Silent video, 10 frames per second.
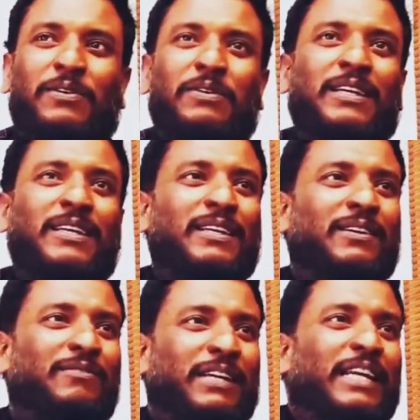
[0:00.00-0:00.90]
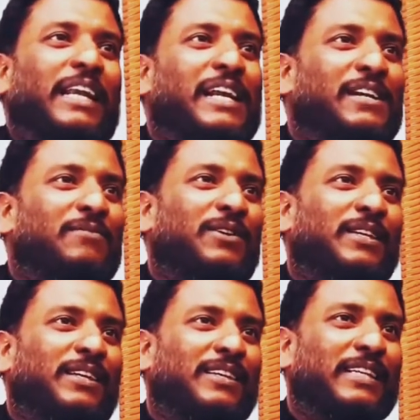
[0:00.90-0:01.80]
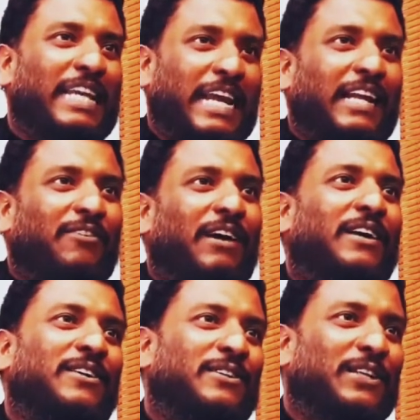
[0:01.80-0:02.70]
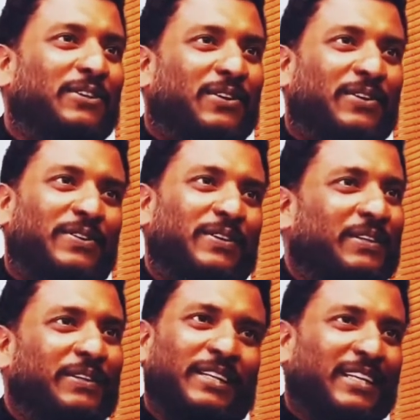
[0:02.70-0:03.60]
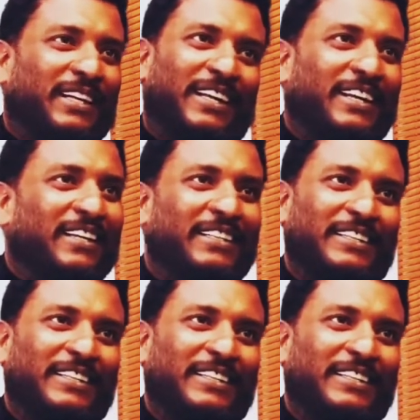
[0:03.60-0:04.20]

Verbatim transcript: அப்போது இவ இல்லைன்னும் போது நான் ஏன்டா வாழணும்னு தான் தோணும் இல்லைங்களா